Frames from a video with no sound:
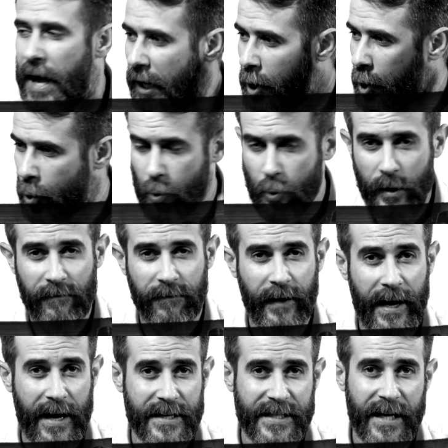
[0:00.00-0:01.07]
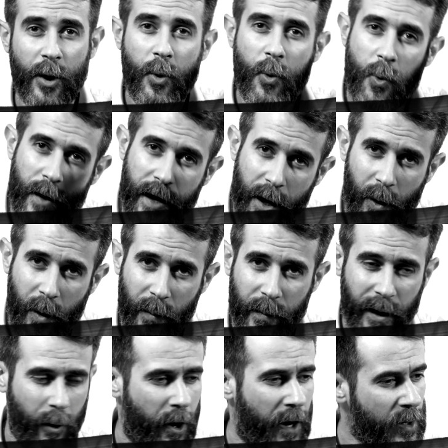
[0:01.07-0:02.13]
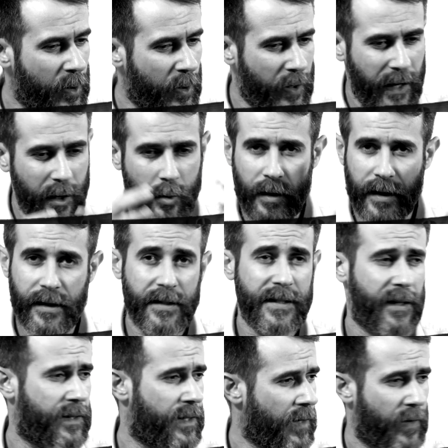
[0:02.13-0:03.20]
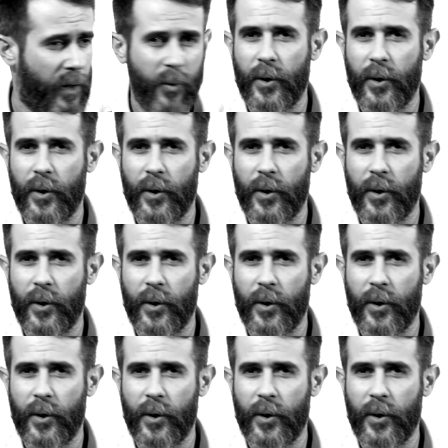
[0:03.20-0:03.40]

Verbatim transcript: alcune frasi, alcune opere o ancora alcune iniziative,